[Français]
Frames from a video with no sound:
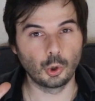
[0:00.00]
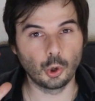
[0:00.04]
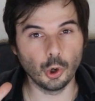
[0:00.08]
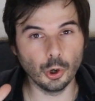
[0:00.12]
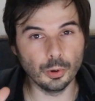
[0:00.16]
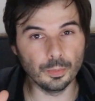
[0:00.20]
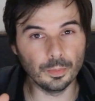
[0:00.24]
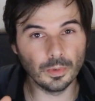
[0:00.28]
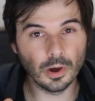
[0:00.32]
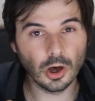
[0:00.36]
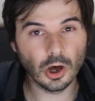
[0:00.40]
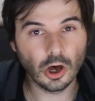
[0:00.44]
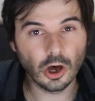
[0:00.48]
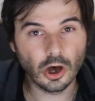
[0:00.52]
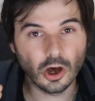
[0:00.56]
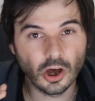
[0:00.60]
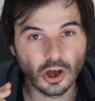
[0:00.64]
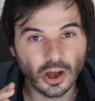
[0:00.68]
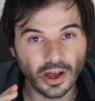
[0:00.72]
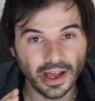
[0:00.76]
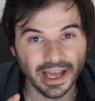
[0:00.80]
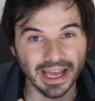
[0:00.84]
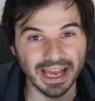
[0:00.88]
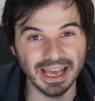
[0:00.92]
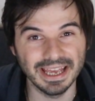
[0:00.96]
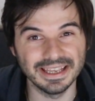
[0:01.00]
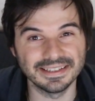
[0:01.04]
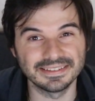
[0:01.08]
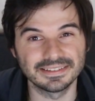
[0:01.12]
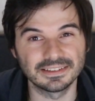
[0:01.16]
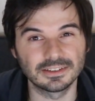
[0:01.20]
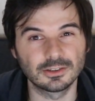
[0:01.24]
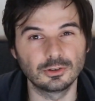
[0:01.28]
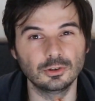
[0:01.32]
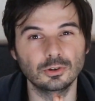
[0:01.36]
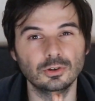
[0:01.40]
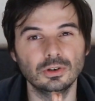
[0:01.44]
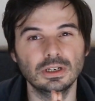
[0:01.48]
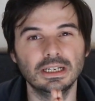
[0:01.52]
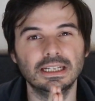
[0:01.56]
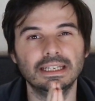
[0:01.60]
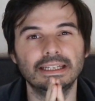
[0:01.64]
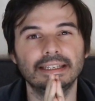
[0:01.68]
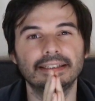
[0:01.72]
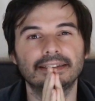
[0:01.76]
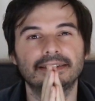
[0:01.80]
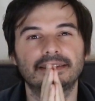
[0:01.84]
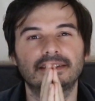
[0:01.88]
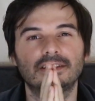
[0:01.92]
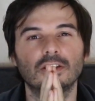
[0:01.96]
Comment est-ce que
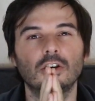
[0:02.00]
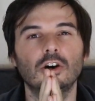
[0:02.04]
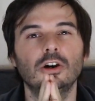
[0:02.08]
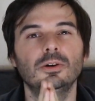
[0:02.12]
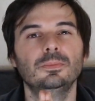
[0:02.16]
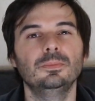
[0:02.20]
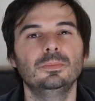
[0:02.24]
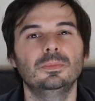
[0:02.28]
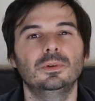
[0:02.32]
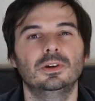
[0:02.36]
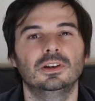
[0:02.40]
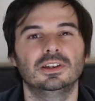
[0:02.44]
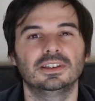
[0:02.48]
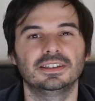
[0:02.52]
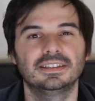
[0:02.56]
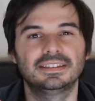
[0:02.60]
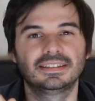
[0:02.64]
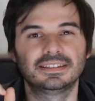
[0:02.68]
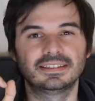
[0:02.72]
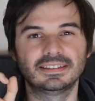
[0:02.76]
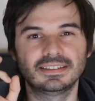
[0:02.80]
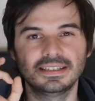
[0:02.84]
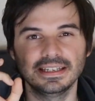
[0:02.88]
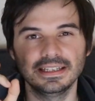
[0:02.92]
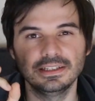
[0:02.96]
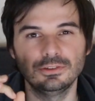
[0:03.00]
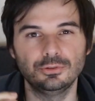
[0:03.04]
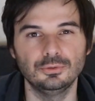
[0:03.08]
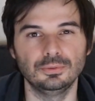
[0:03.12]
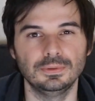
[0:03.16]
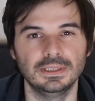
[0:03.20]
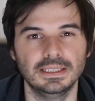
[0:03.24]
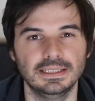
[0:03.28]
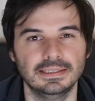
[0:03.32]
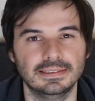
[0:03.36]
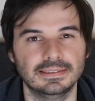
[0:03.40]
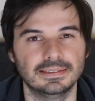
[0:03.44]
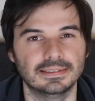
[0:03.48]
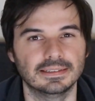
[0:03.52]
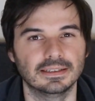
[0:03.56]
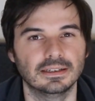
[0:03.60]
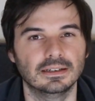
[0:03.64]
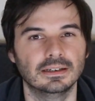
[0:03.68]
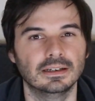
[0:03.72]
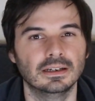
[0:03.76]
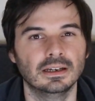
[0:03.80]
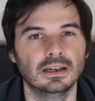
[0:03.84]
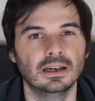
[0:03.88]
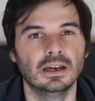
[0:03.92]
les hommes séduisent